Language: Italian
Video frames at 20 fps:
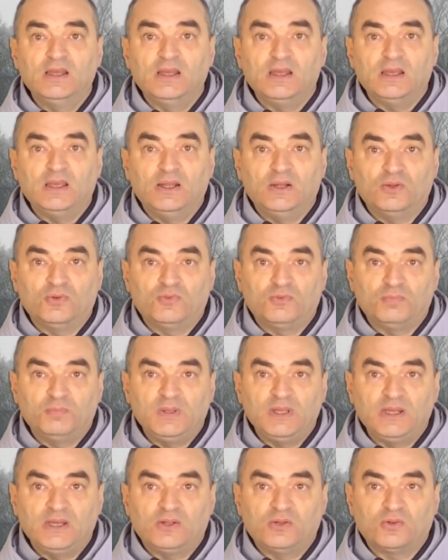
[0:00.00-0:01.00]
e lo
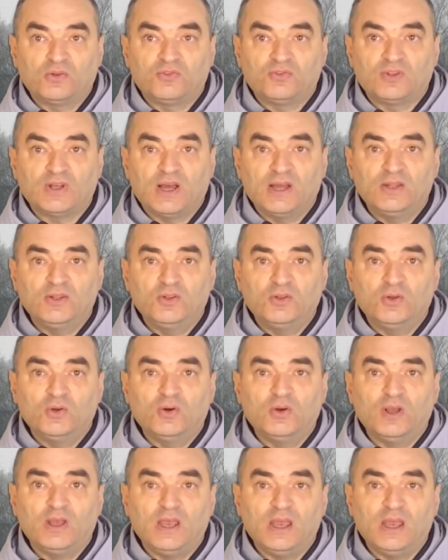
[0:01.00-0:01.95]
Spirito Santo